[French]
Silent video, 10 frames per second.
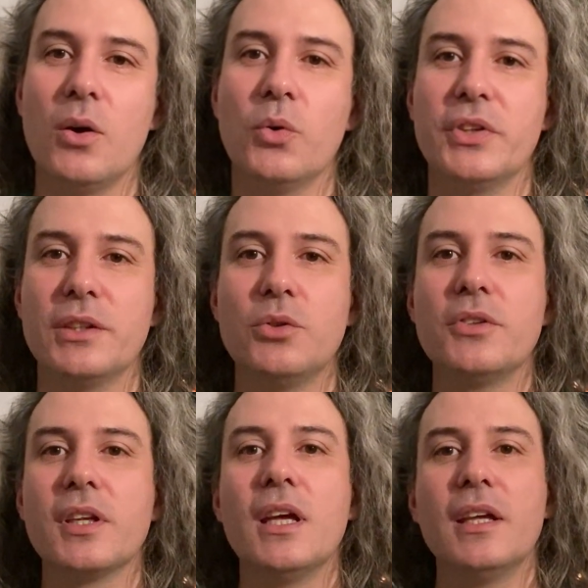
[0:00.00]
aux
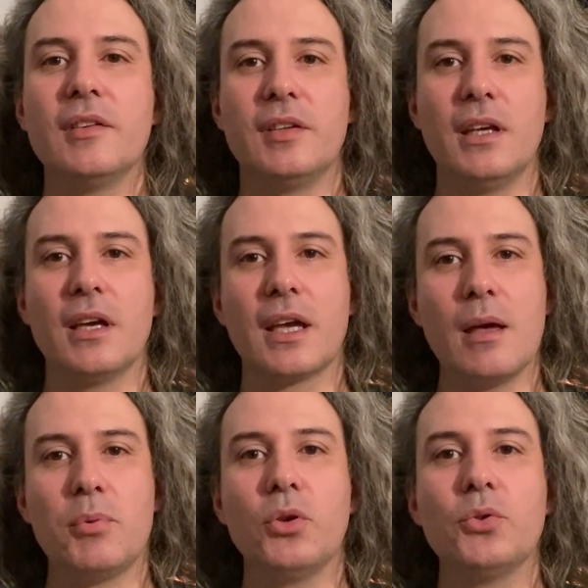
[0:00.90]
adultes, c'est
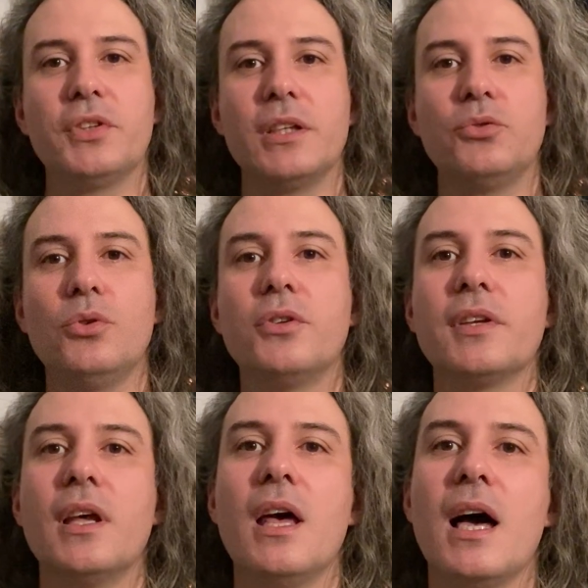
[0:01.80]
réapprendre aux
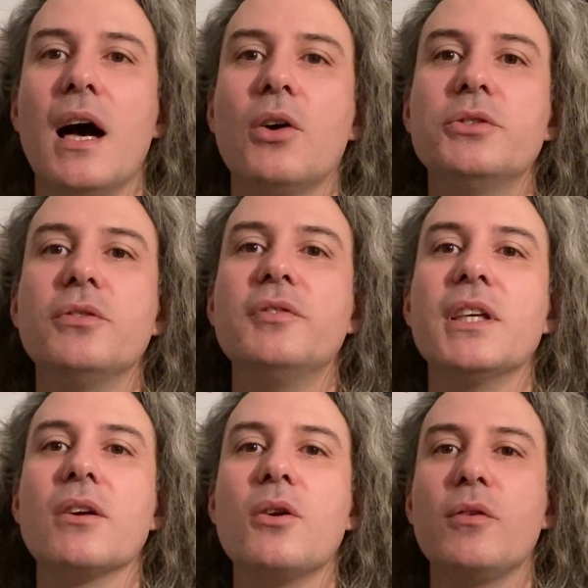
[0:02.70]
adultes à
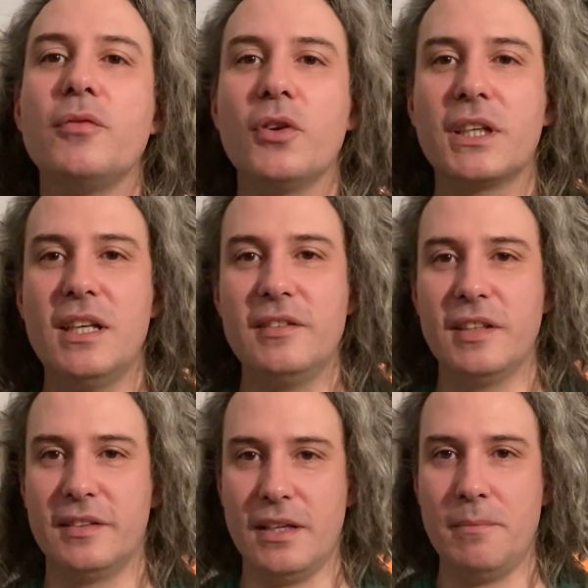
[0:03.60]
redevenir l'enfant
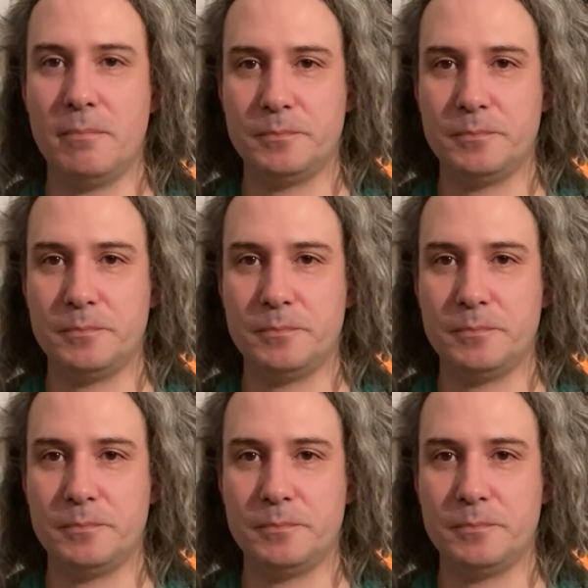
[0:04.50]
qu'ils étaient